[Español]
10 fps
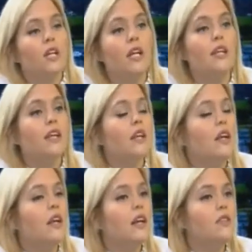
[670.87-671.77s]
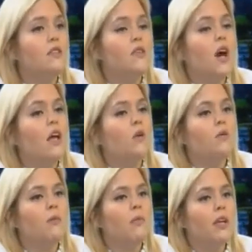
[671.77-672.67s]
En el, caso de los
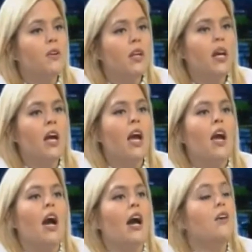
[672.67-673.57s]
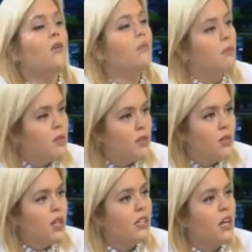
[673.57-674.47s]
adultos mayores hay
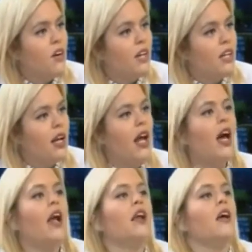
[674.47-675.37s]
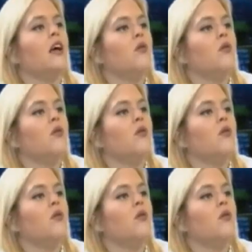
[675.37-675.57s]
compromiso del estado general,